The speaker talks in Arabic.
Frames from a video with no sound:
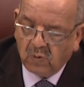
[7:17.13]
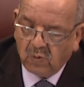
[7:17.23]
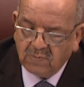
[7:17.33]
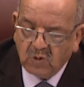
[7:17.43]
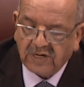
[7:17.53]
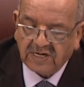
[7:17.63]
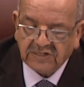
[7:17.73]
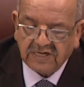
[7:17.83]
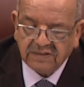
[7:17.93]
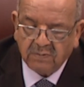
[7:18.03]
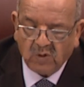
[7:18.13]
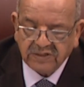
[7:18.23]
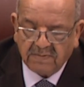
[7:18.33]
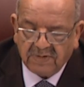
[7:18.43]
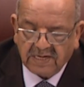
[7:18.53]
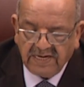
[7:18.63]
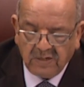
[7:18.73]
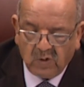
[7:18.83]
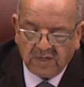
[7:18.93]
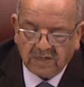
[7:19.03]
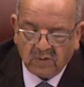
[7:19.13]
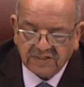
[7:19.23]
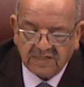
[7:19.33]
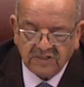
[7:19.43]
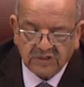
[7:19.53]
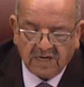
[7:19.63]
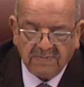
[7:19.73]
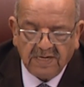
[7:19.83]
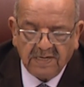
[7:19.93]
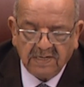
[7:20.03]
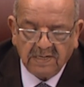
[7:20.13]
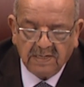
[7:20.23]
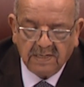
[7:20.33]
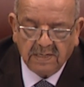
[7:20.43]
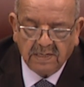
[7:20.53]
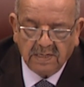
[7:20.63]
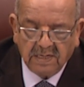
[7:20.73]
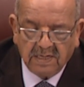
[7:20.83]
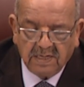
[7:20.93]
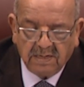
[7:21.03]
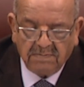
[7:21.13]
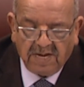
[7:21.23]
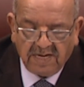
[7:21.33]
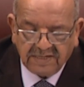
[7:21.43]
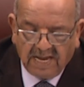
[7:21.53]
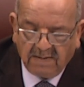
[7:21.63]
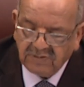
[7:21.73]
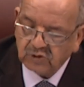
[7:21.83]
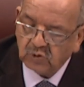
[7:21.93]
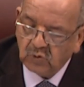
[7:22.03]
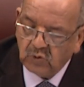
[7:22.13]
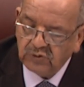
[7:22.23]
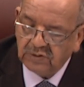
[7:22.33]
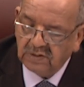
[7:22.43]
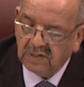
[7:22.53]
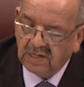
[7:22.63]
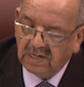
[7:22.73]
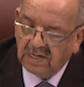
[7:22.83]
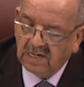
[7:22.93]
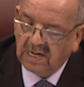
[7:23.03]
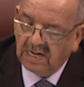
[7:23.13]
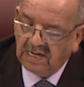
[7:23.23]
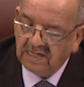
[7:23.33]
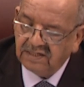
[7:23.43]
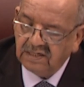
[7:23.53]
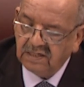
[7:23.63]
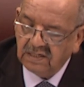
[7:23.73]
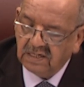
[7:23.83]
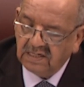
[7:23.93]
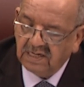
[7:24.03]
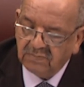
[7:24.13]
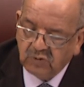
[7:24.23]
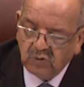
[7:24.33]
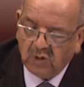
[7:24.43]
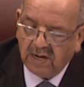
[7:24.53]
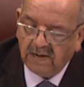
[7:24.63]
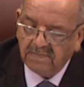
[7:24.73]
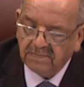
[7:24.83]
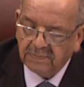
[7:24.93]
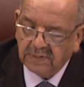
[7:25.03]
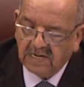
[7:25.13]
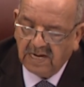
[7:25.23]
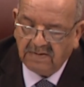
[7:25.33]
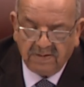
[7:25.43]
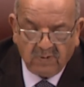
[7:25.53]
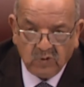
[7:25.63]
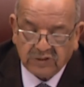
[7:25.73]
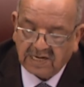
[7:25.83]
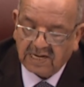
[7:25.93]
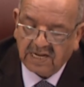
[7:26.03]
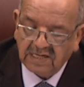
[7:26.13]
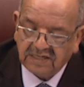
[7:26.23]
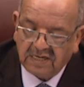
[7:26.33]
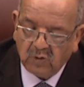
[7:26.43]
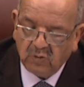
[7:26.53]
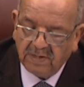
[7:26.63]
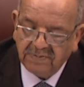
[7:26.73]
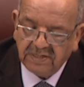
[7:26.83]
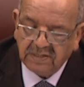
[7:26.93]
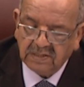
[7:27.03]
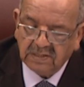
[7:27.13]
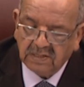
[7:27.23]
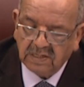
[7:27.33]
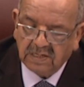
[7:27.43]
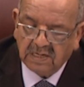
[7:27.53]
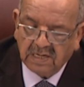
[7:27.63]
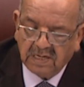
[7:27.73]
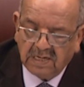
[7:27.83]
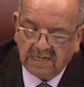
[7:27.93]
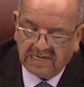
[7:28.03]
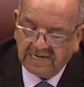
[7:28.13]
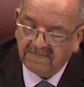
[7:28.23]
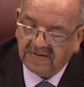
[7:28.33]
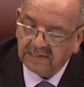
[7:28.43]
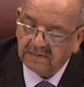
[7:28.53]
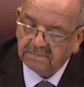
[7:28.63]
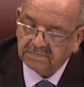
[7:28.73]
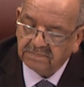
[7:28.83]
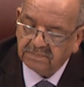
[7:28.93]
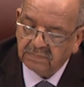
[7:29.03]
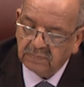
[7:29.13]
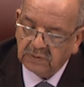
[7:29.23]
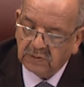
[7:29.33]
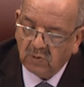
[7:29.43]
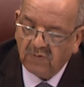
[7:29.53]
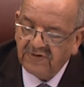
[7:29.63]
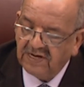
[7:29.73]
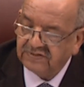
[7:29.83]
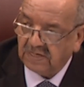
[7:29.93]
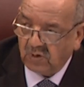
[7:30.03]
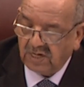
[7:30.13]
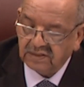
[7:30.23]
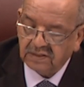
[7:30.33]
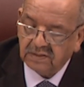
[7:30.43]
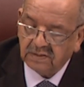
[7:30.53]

ومخرجات مؤتمر الحوار الوطني الشامل مع دعم الجهود التي يبذلها المبعوث الخاص الاممي لليمن وفي نفس الوقت